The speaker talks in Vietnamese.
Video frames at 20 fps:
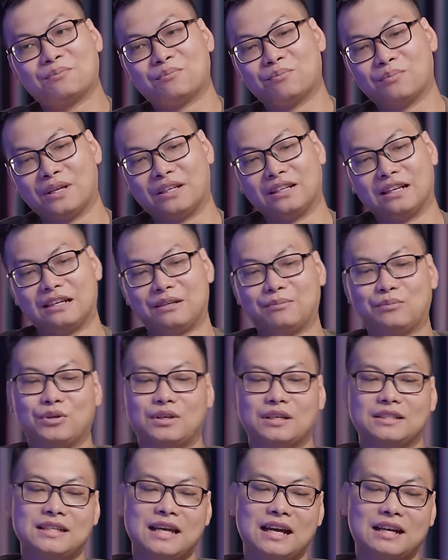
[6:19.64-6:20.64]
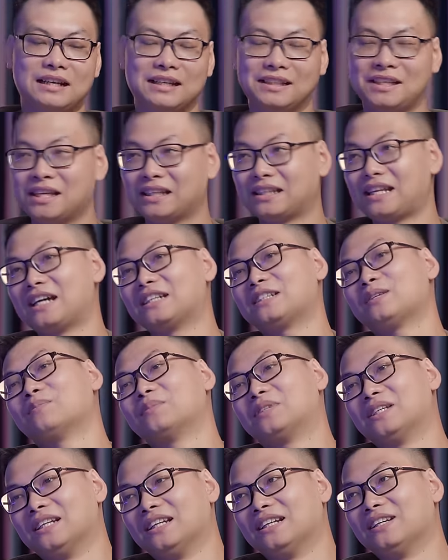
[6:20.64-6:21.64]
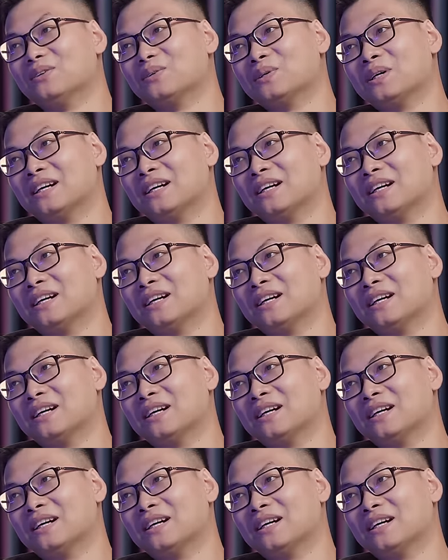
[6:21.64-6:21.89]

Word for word: mình là một cái dạng là thiên tài chăm chỉ đúng